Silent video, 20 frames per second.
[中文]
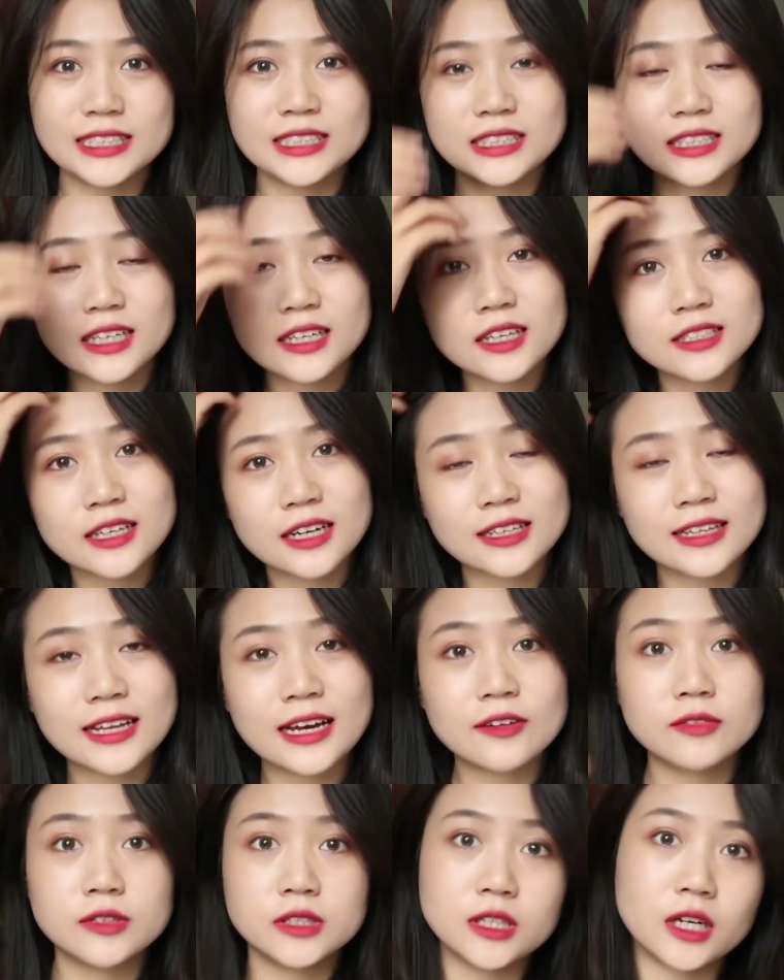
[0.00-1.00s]
今天呢，想跟大
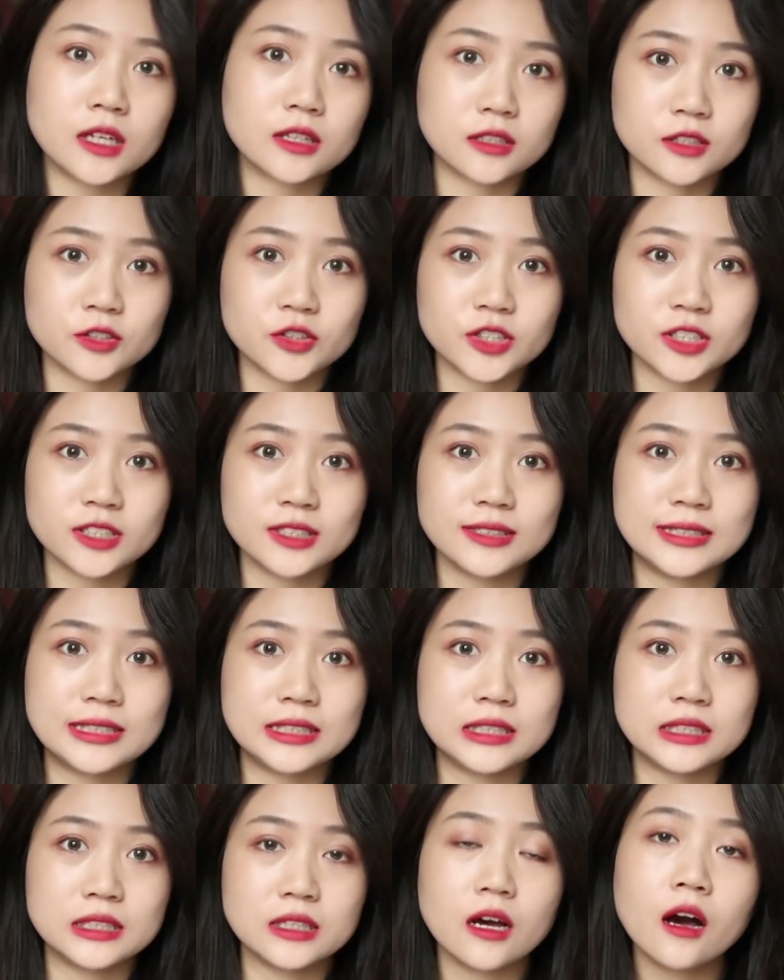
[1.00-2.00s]
家分享的呢，是一
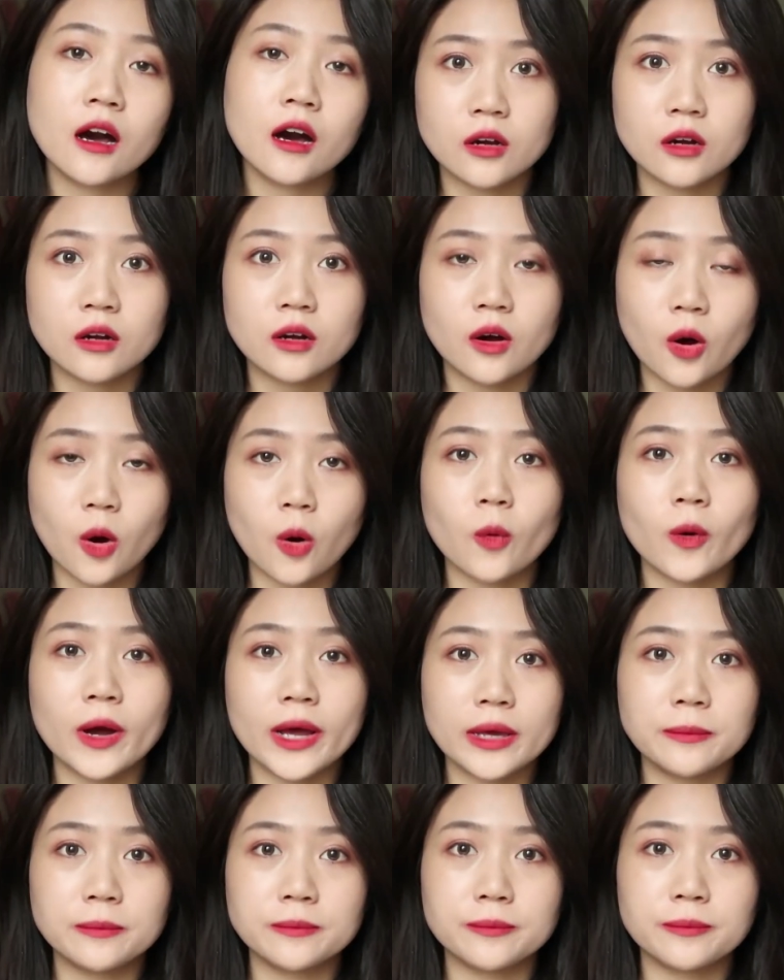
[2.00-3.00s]
期红
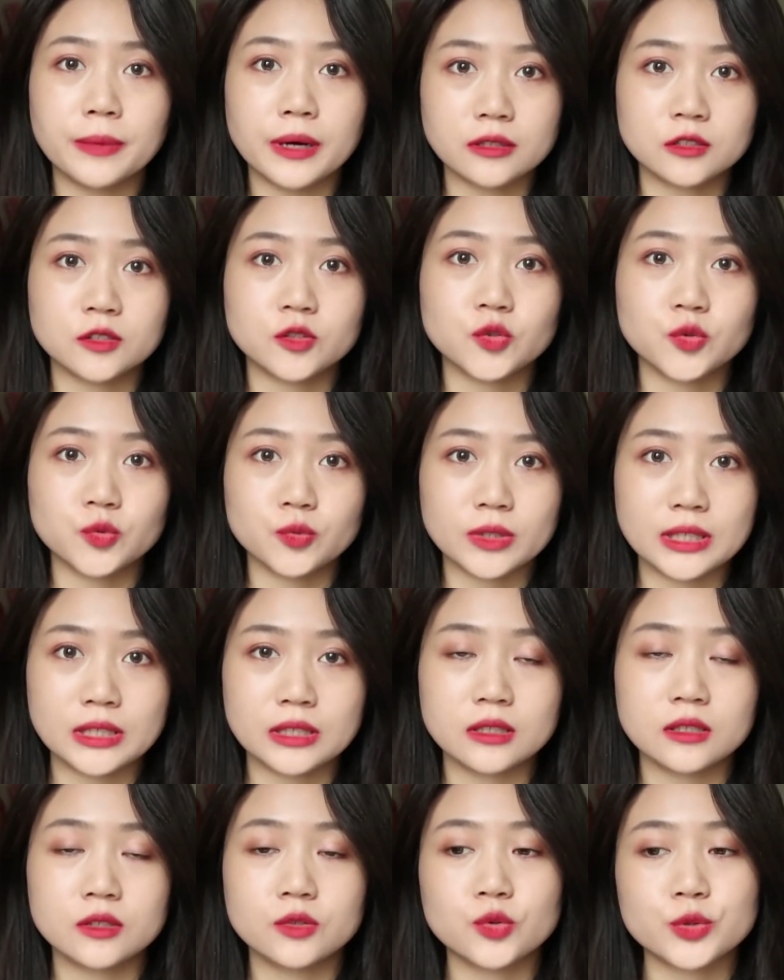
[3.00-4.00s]
黑榜的主
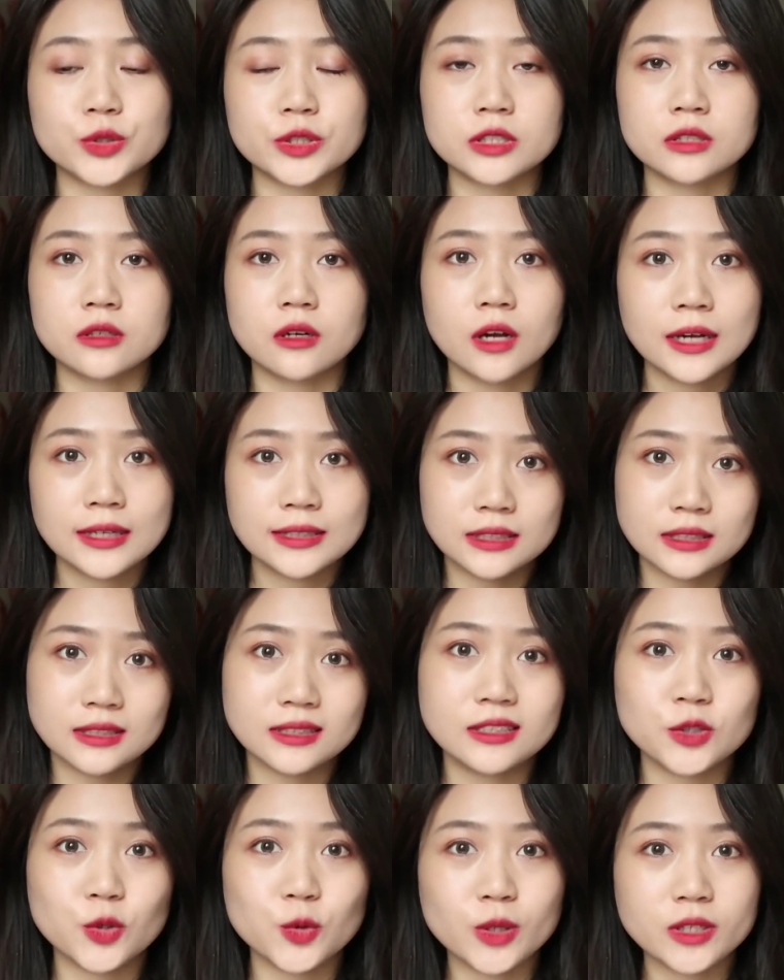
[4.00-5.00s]
题，就是近
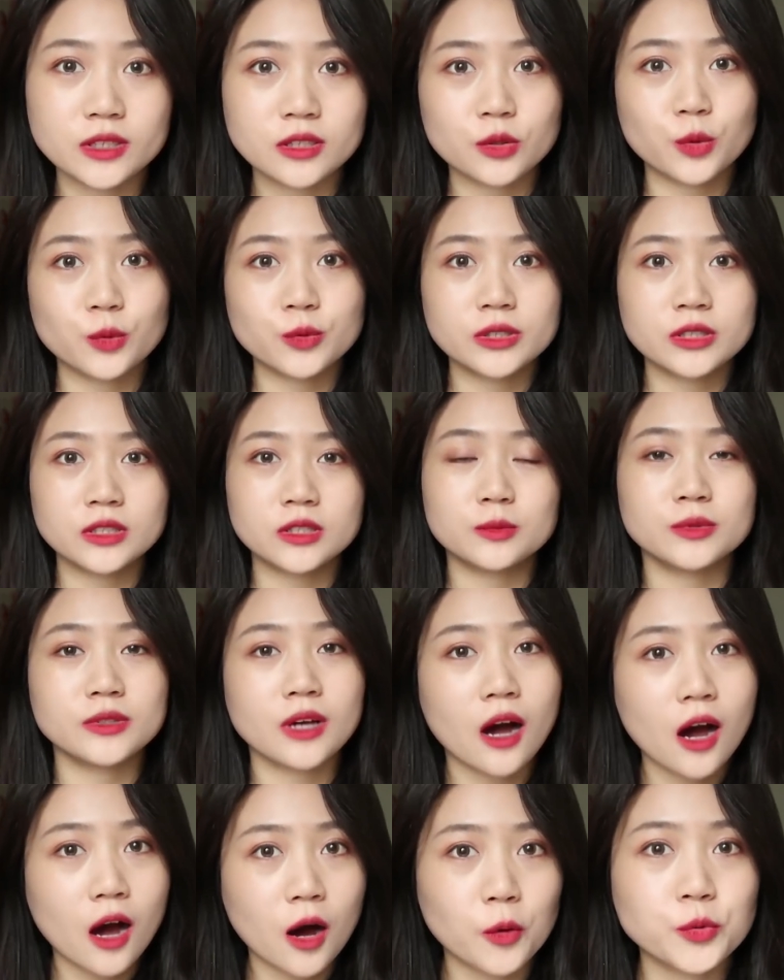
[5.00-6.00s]
期有哪些东西是比
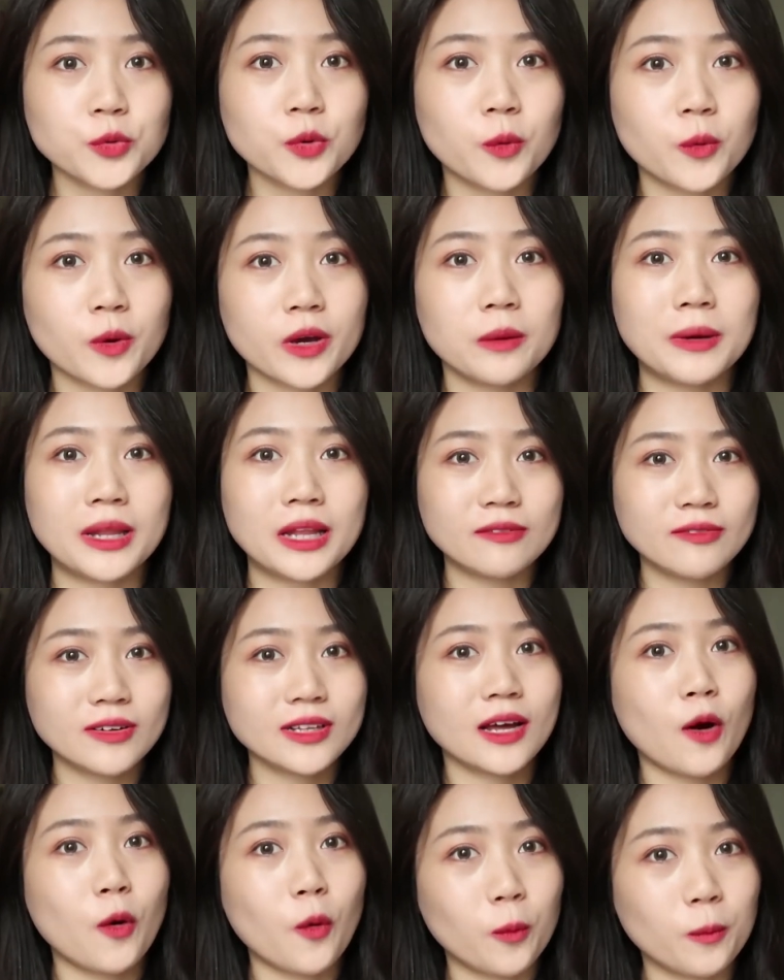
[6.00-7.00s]
较好用，我可以把它放
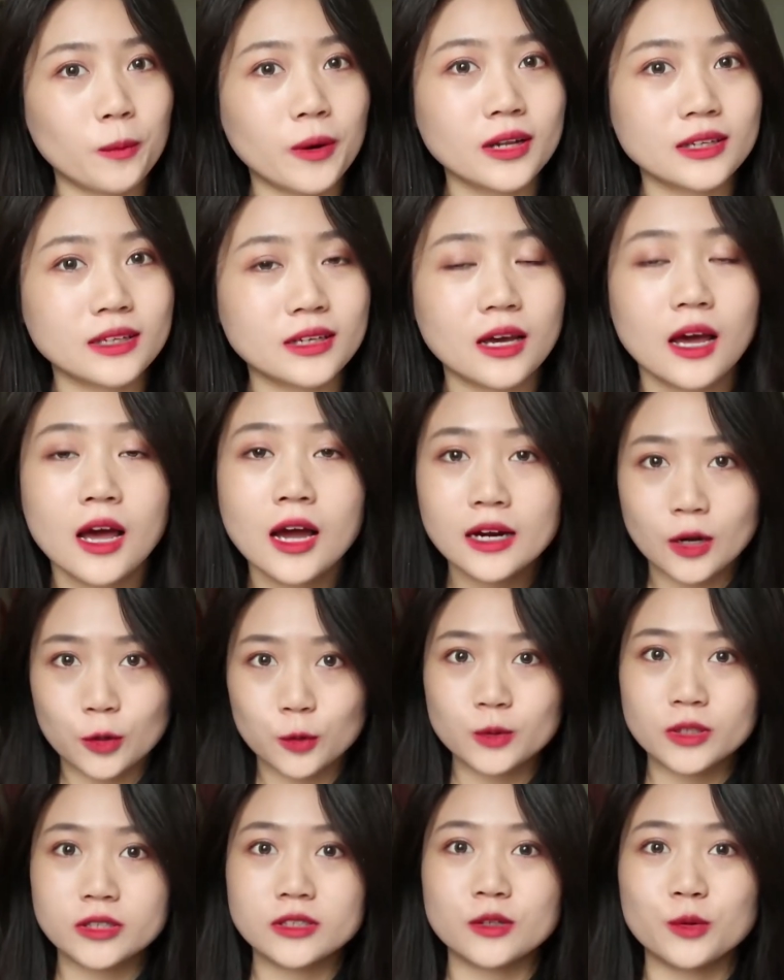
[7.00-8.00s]
在红榜里；然
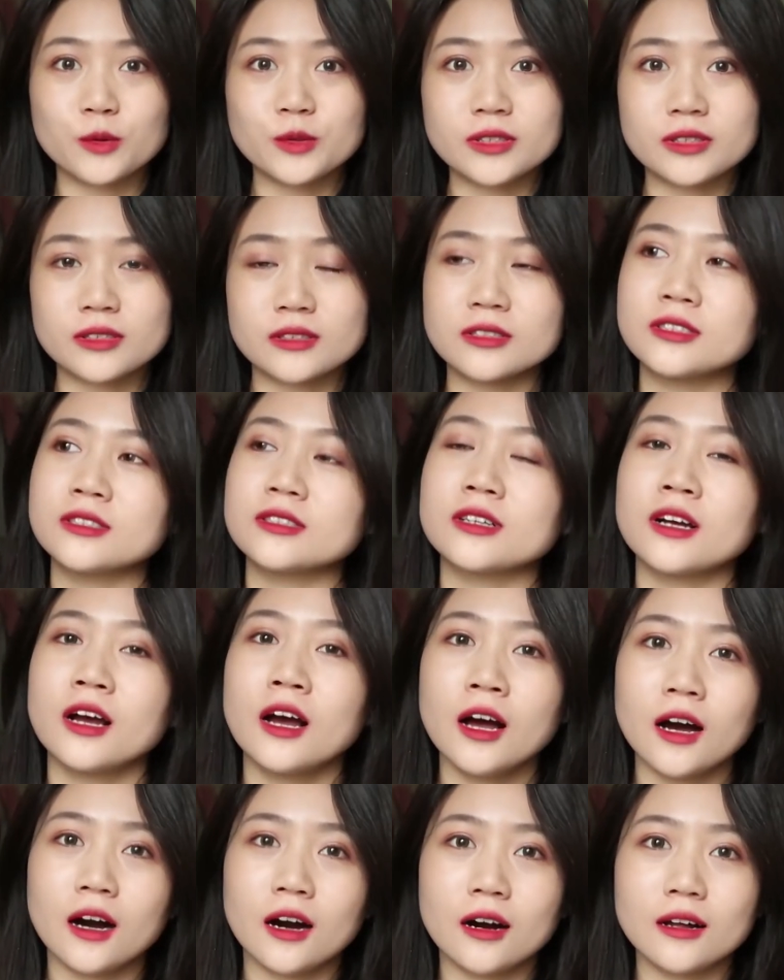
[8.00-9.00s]
后有哪些东西呢，是
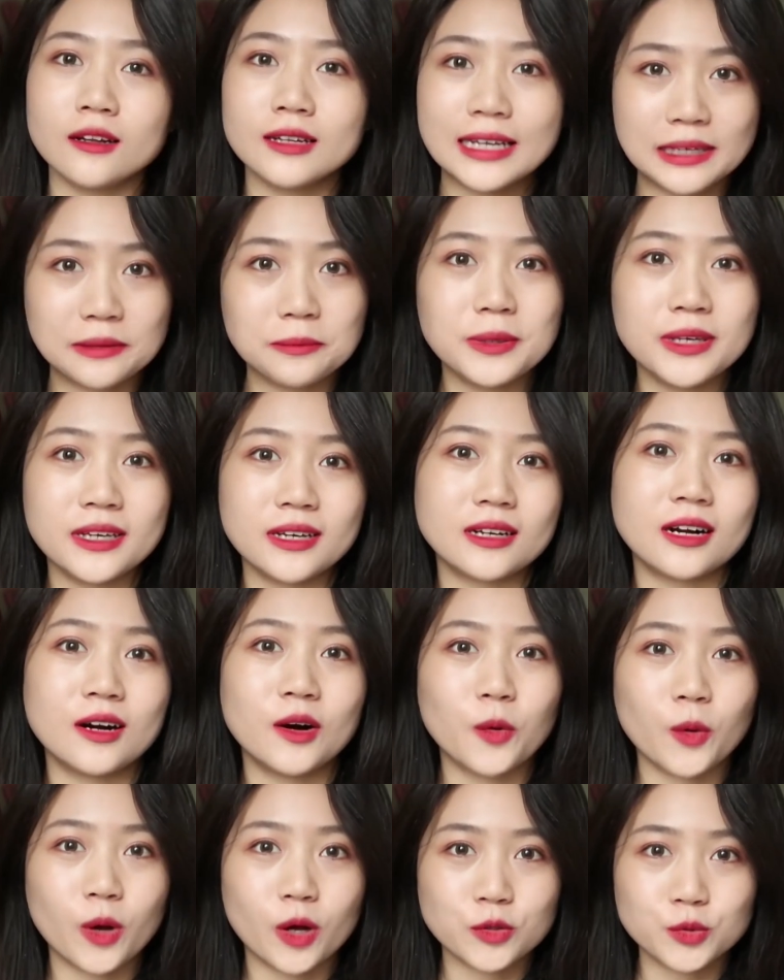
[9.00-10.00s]
呃雷品，然
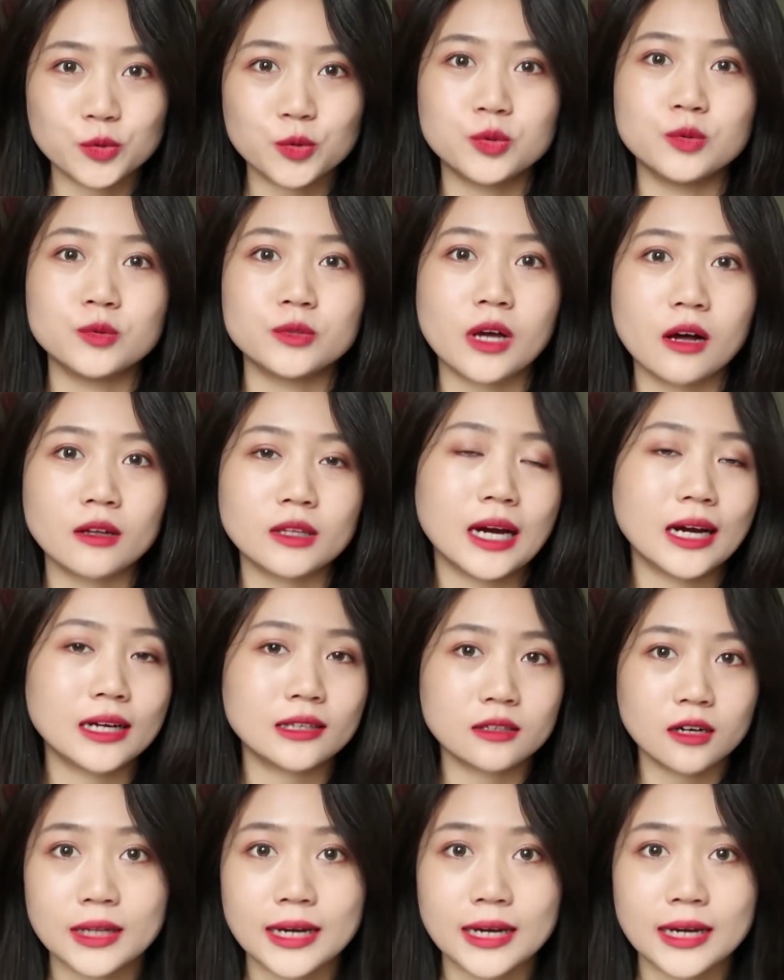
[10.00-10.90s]
后我要去吐槽它的。